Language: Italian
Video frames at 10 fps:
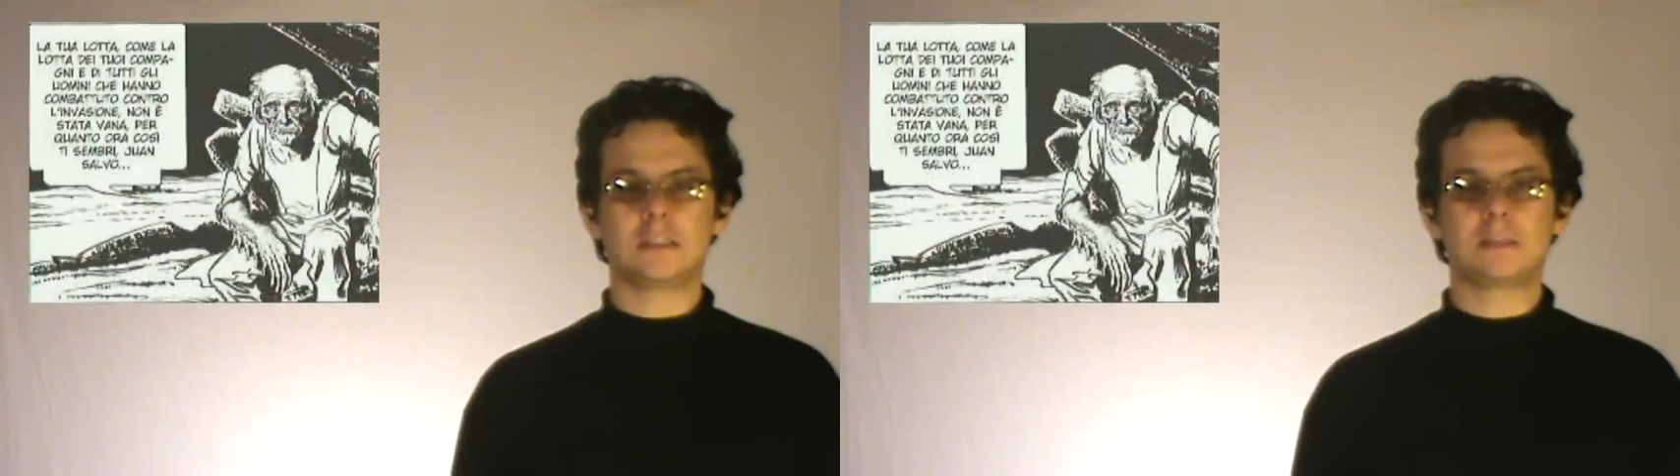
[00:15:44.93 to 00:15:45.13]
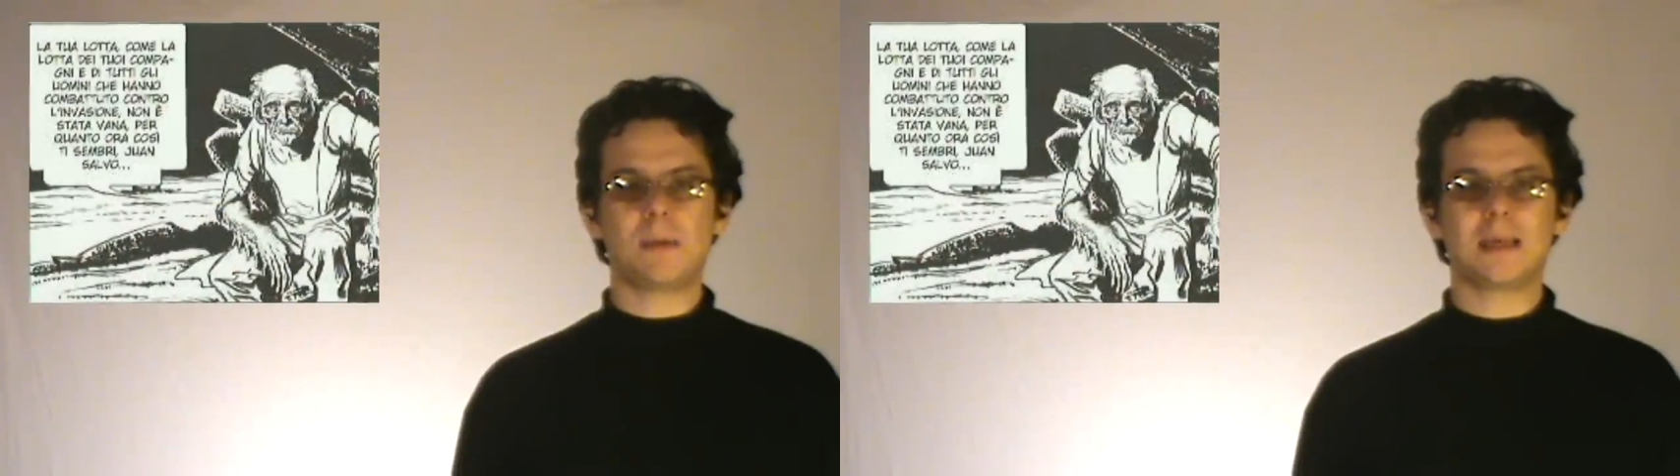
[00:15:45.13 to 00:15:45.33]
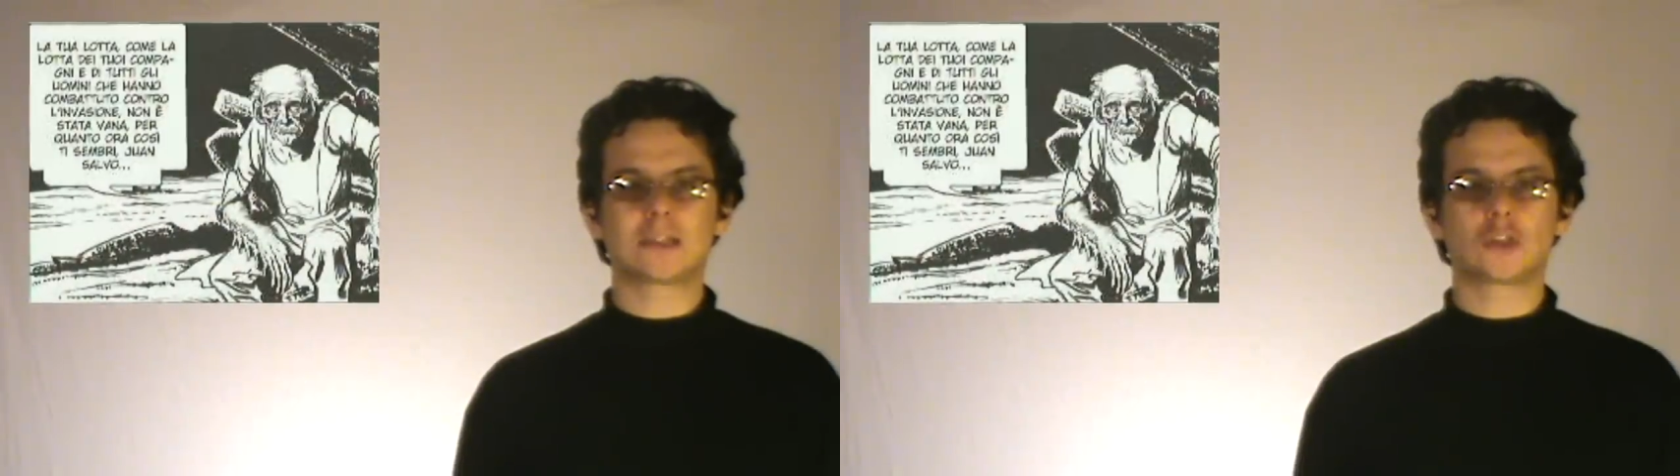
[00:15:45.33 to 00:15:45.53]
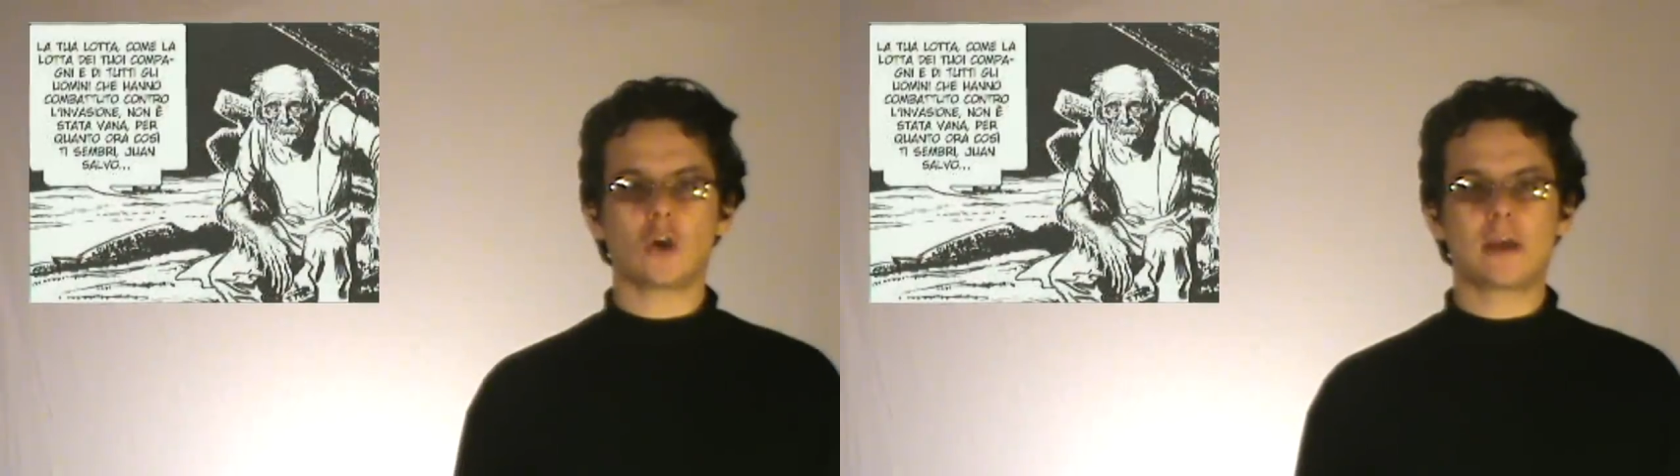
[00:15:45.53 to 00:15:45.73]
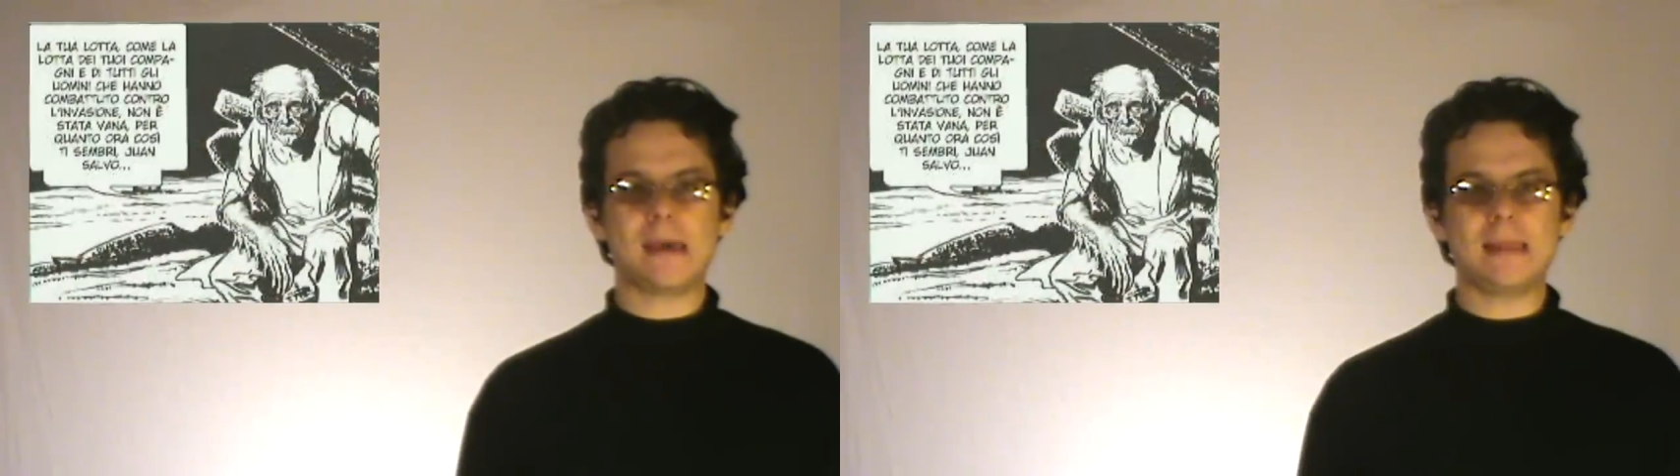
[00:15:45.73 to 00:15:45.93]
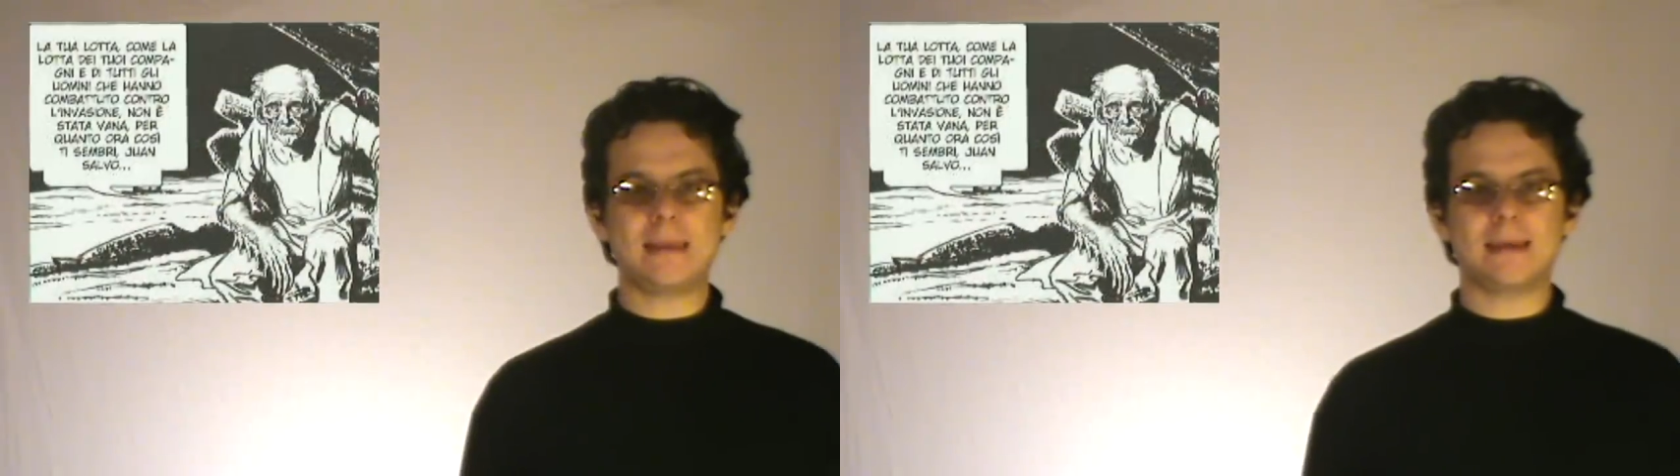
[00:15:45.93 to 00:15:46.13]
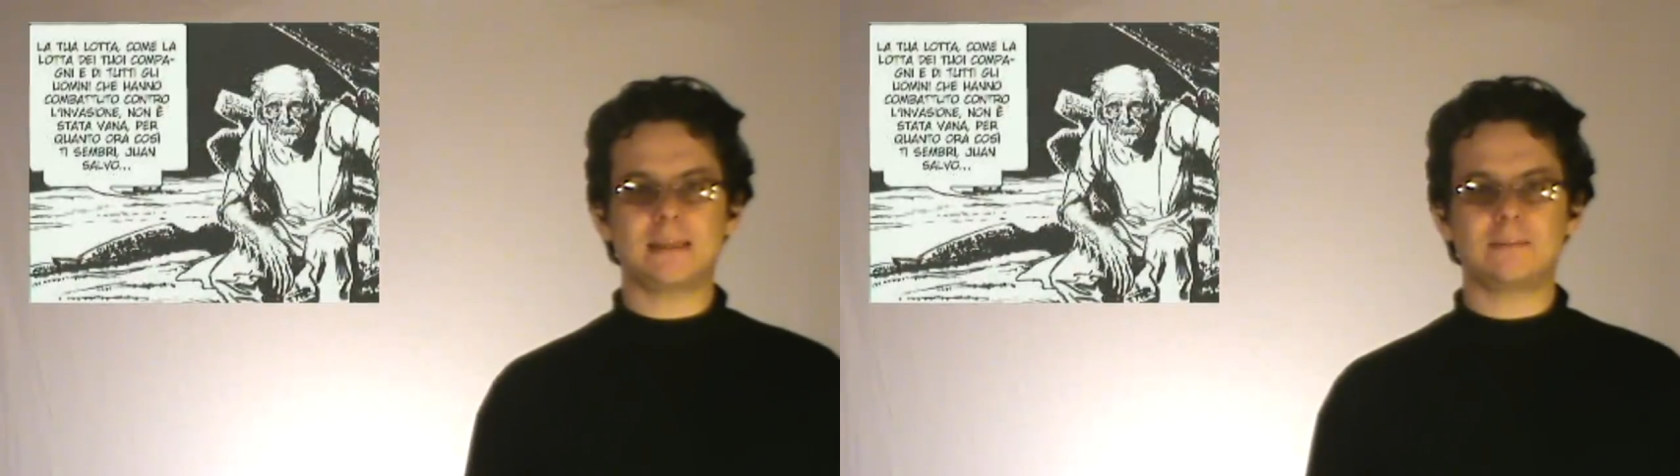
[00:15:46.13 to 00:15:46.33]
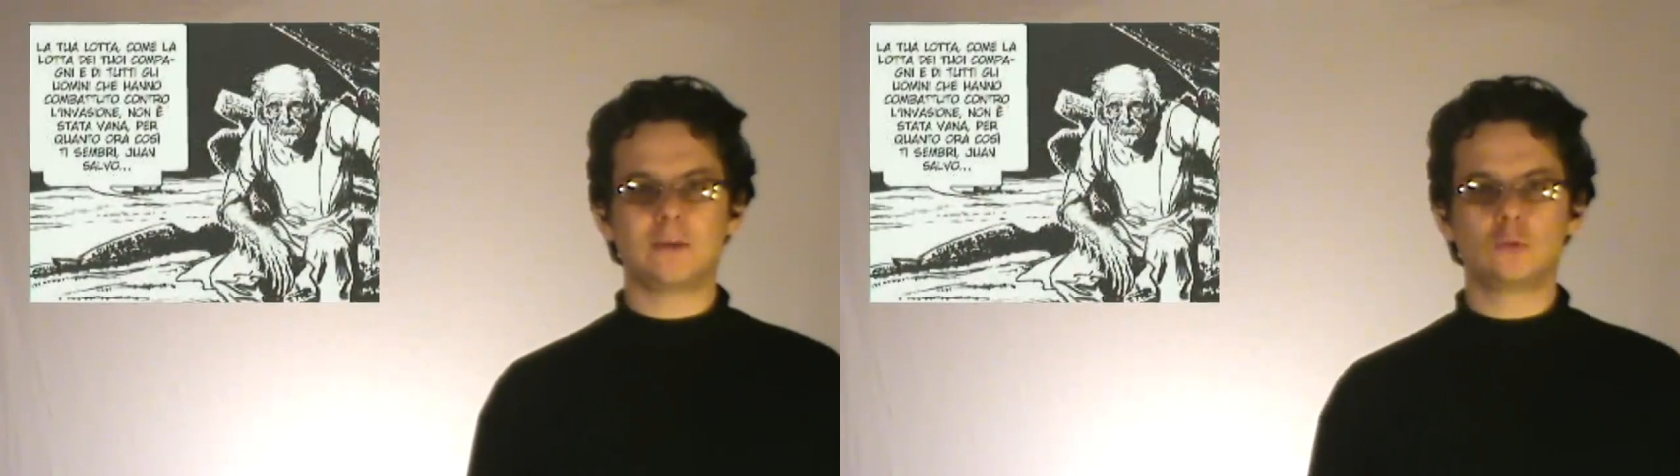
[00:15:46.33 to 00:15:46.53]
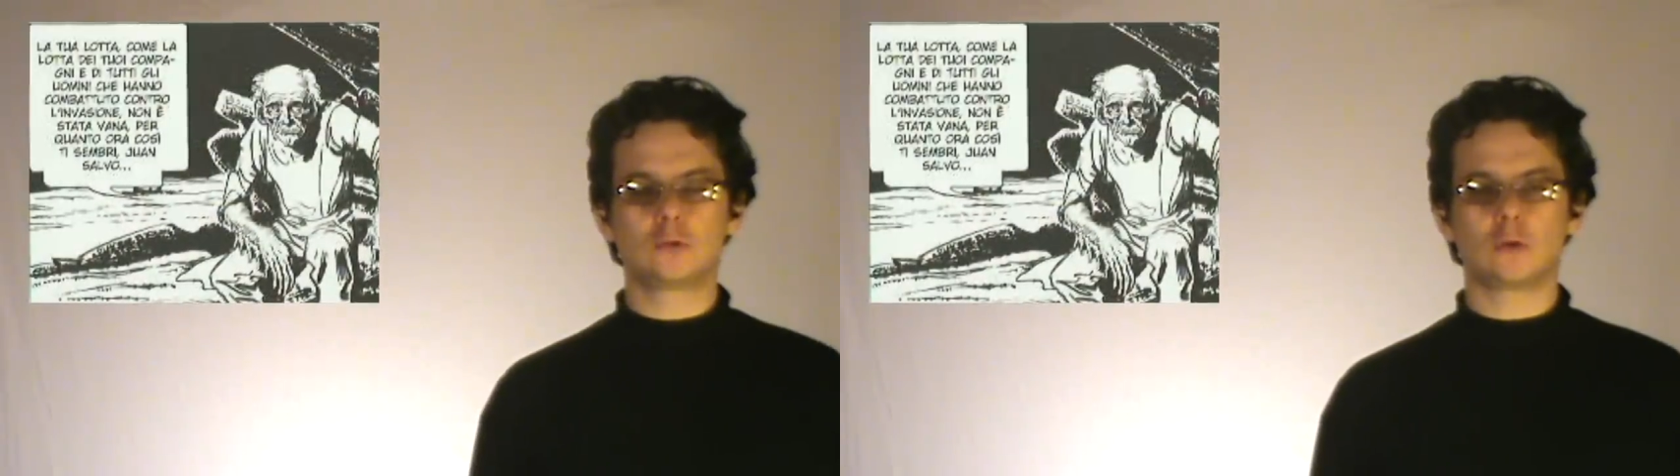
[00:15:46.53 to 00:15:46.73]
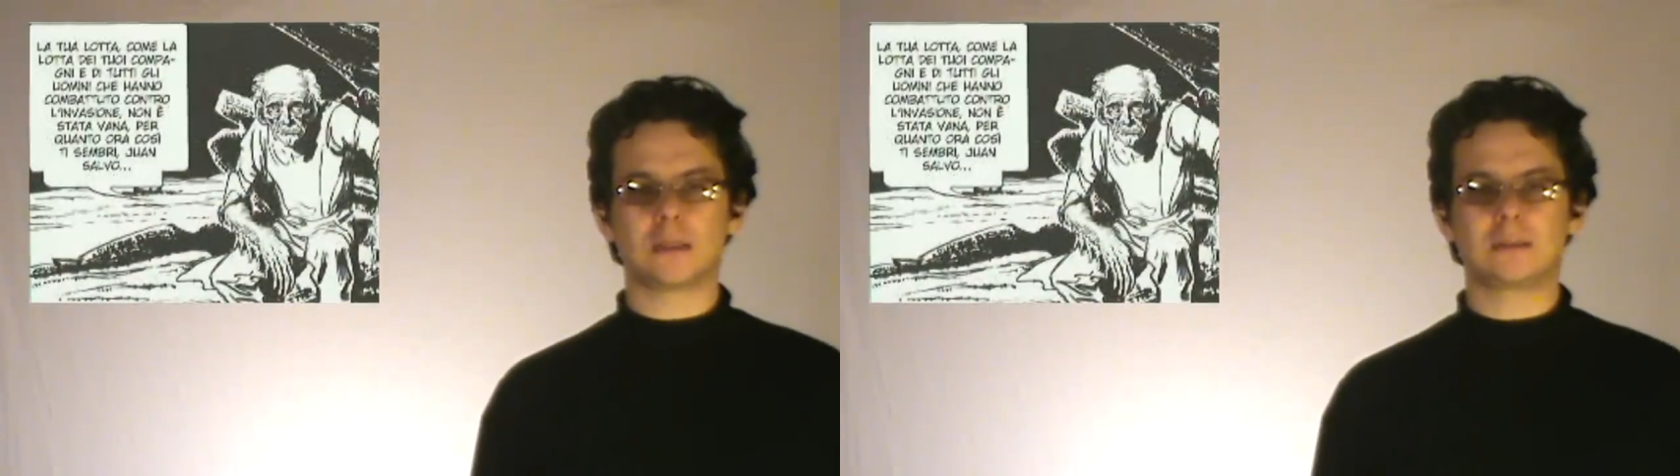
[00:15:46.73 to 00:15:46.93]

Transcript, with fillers: gli spiega ciò che egli è divenuto